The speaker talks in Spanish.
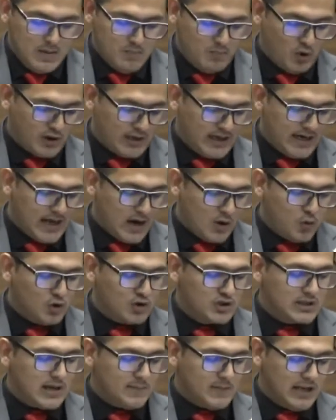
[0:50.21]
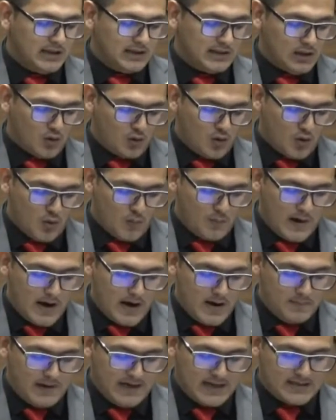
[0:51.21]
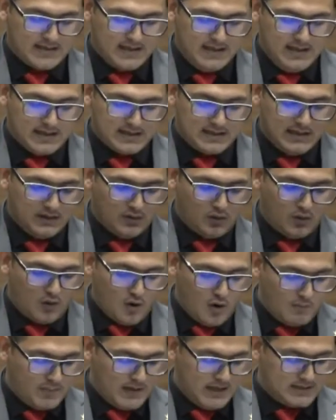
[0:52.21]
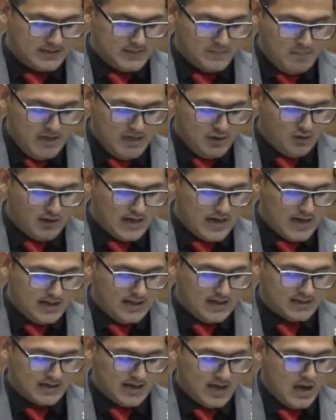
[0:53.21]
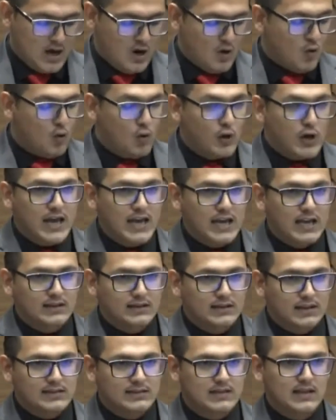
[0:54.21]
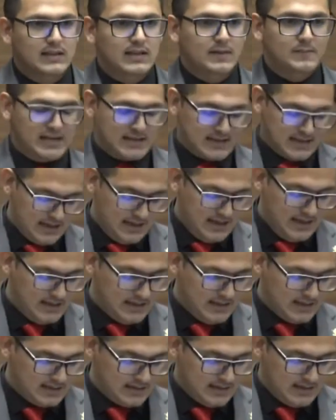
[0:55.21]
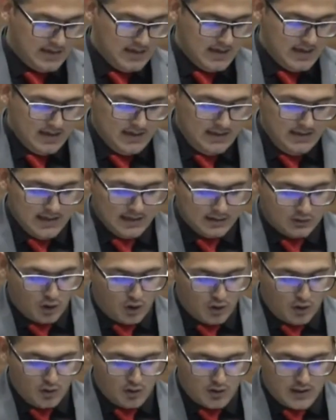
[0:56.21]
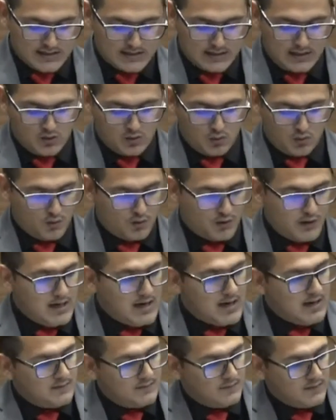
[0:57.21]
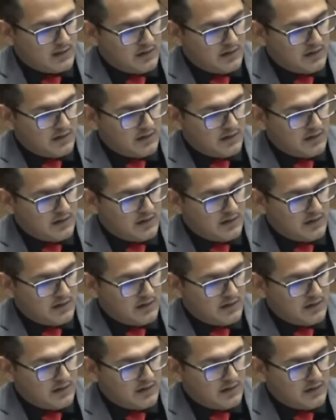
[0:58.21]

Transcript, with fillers: porque era justamente lo que ocupaban para seguir haciendo compras millonarias urgentes de mascarillas y de todo lo que se les ocurría